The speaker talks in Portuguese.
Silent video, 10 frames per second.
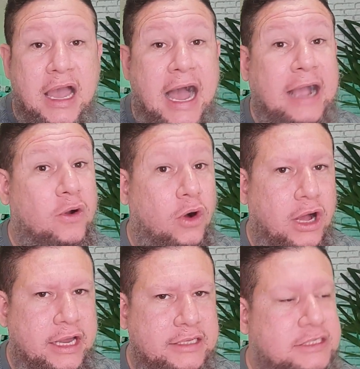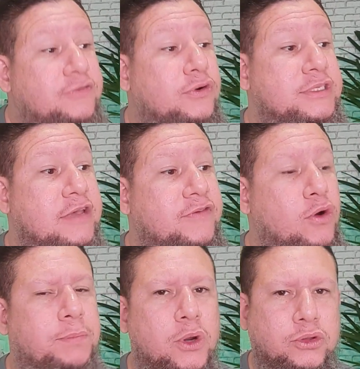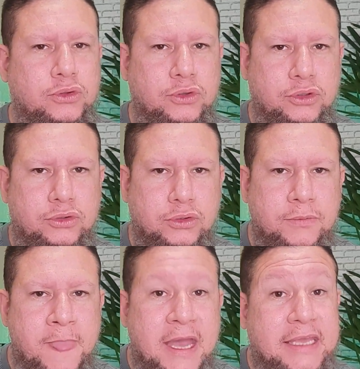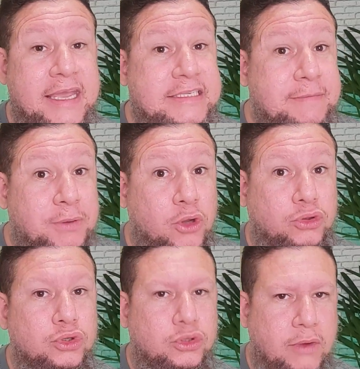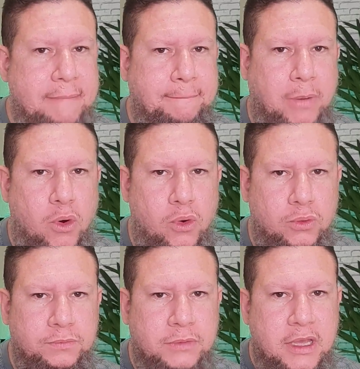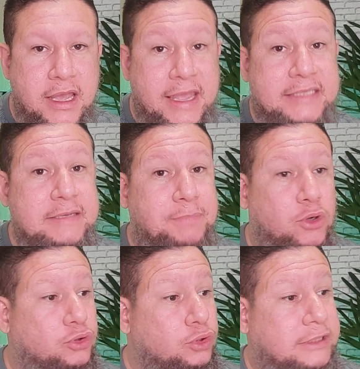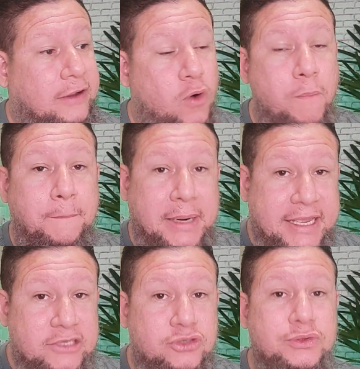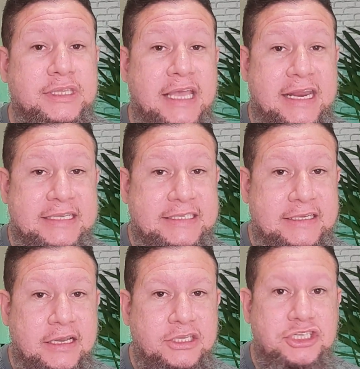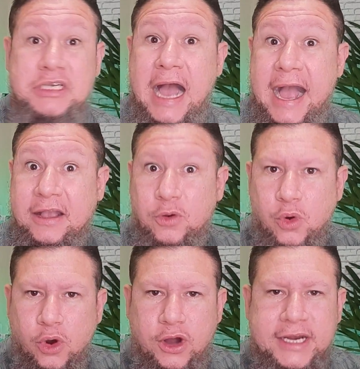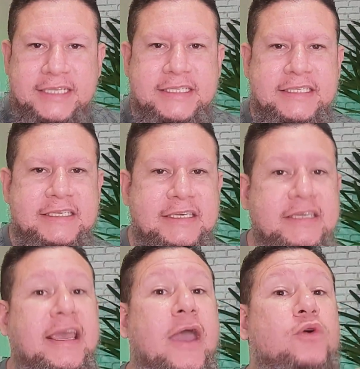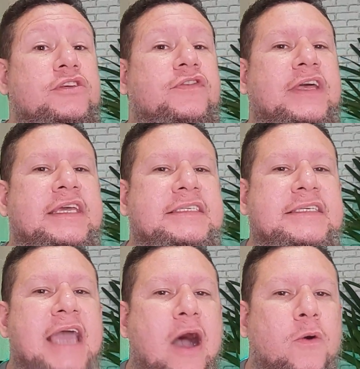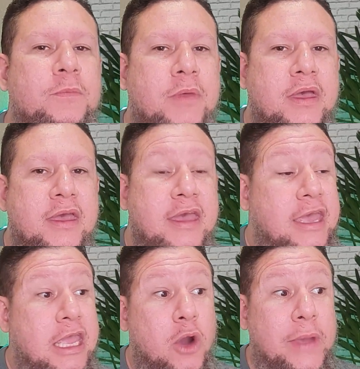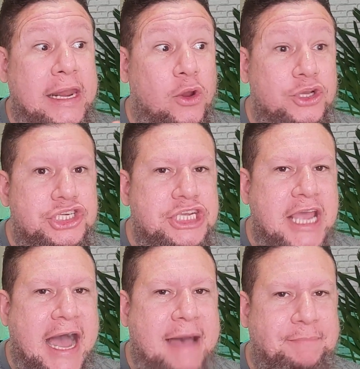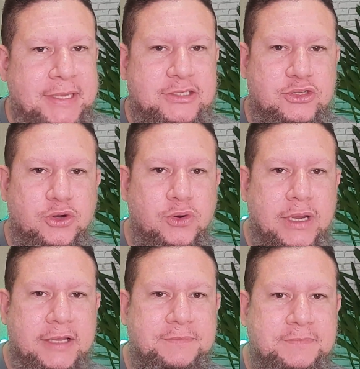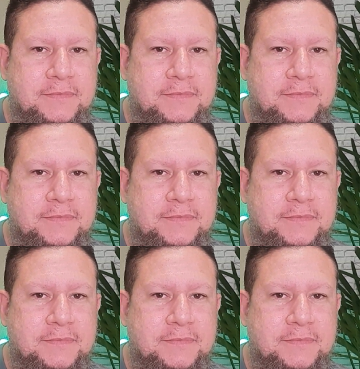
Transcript: Agora, se você vê o produto e esse produto é bom, esse produto está com preço interessante, agora sim é o diferencial eu elogiar a pessoa,